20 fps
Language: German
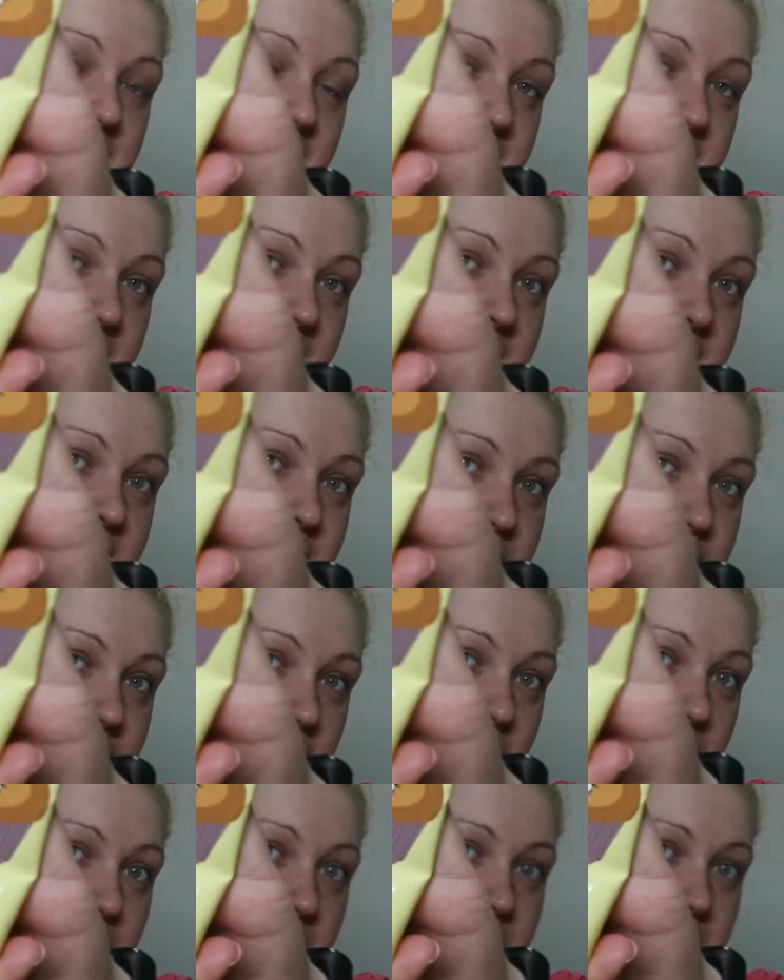Das
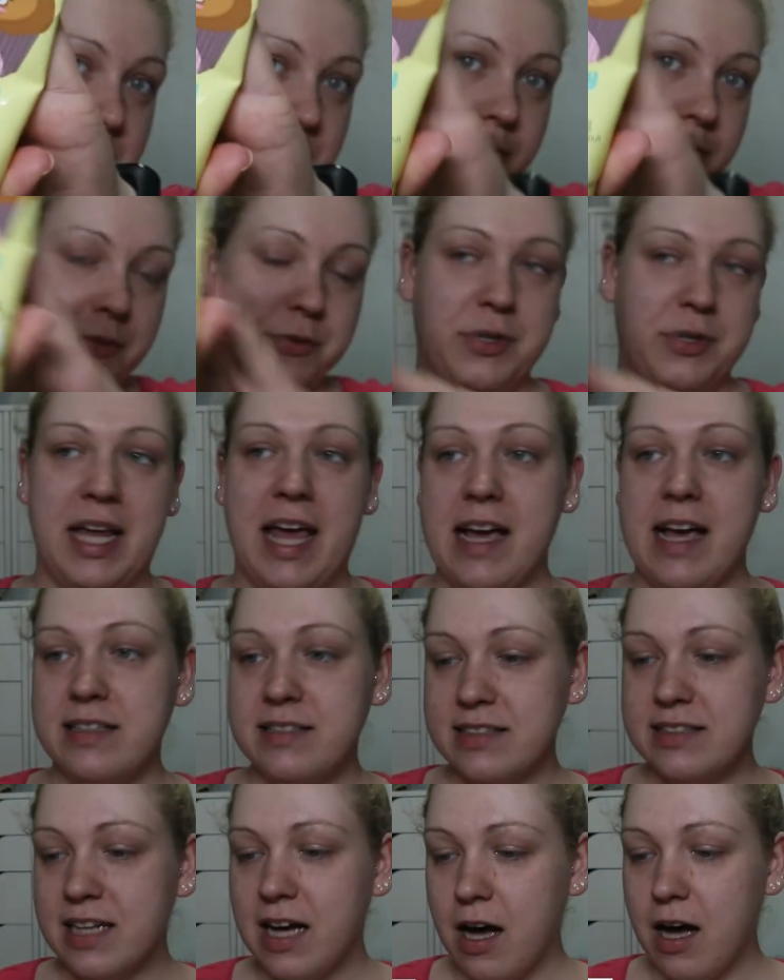war mal so, so ein
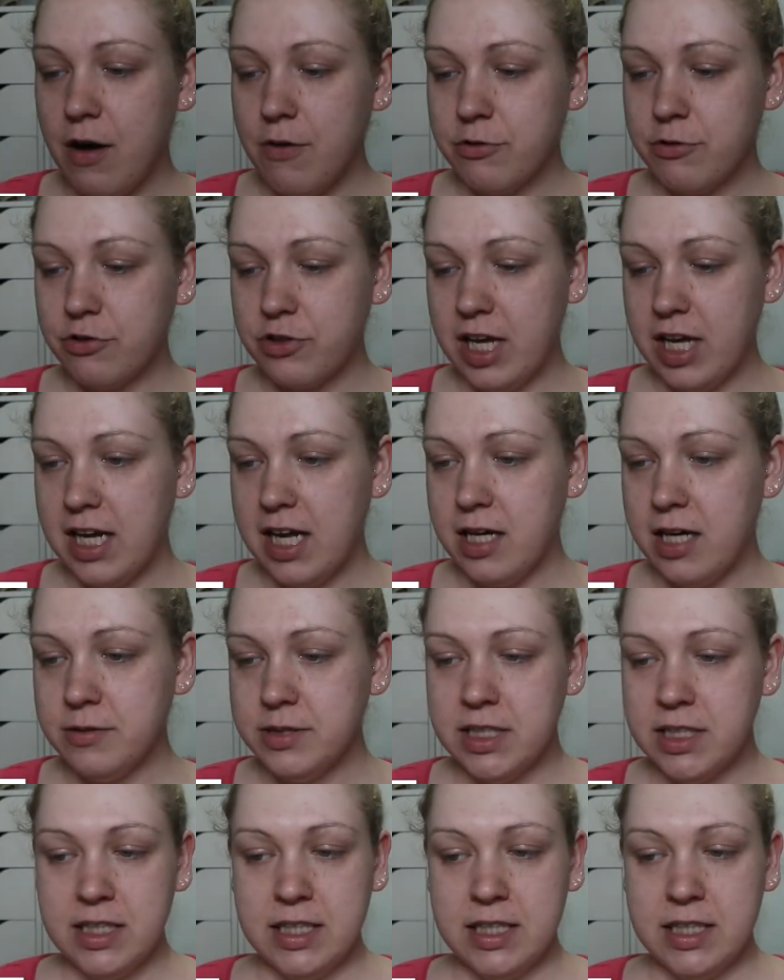extra Aufsteller.